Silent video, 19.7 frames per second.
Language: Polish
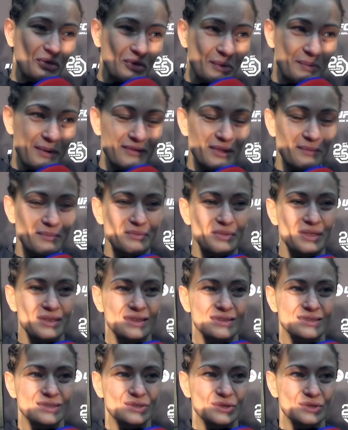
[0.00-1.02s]
miejscu, to pewnie bym
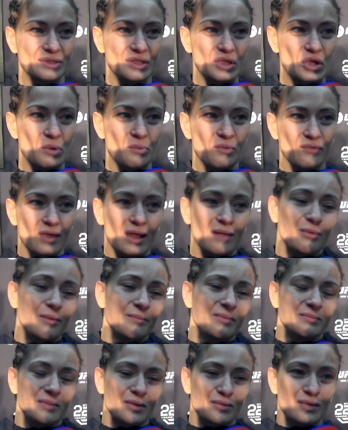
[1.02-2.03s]
teraz co innego mówiła,
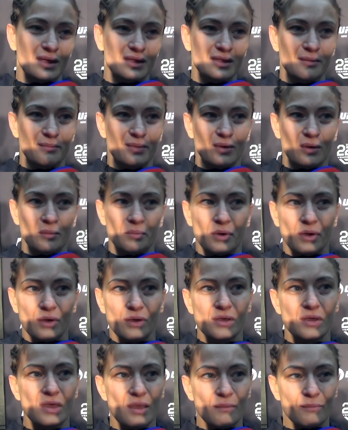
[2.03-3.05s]
albo by mnie tutaj nie było,
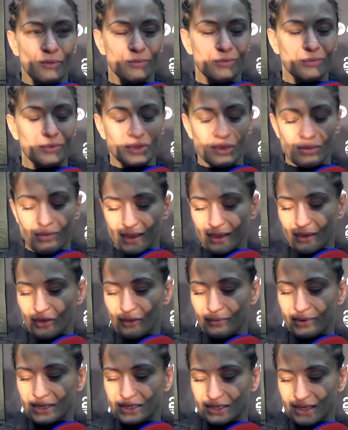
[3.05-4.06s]
bo, bo bym uniosła
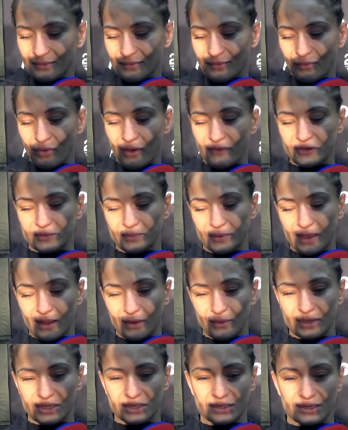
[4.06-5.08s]
jakieś obrażenie, bym była w
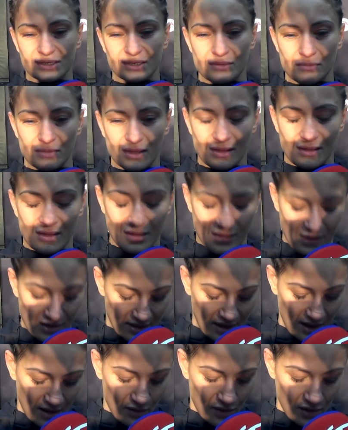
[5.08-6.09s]
szpitalu, na szczęście mi się nic nie
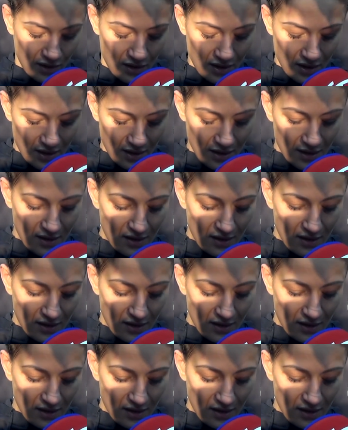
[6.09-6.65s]
stało